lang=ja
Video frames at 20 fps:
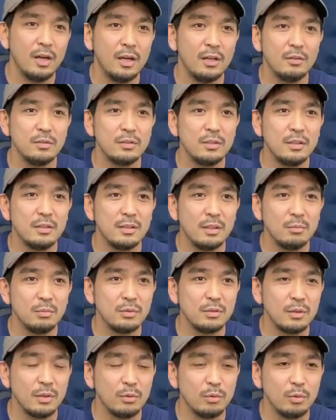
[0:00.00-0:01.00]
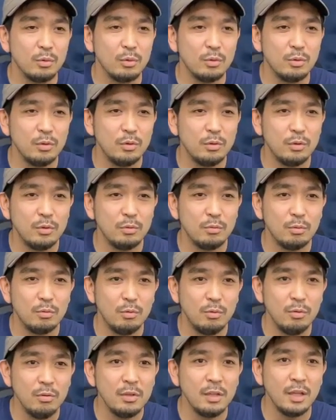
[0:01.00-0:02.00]
生産物が届くっていうと
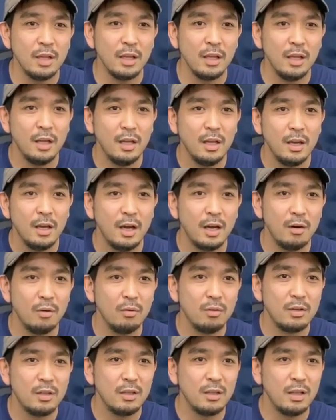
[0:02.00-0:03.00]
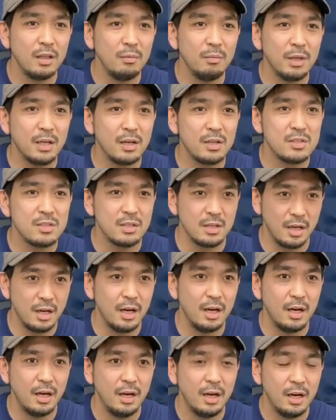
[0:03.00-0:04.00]
ころに、大きな意味、価値
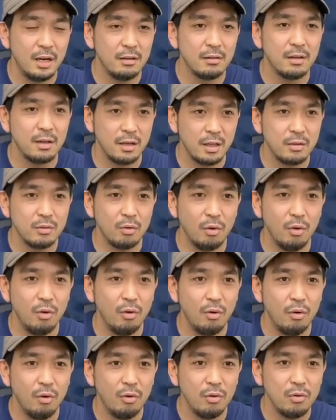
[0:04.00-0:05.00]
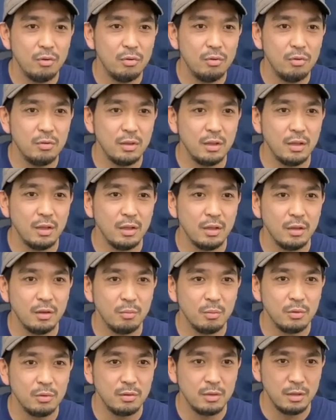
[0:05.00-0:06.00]
があるかなというふうに
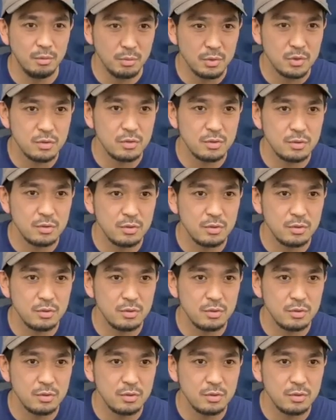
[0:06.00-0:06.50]
思っています。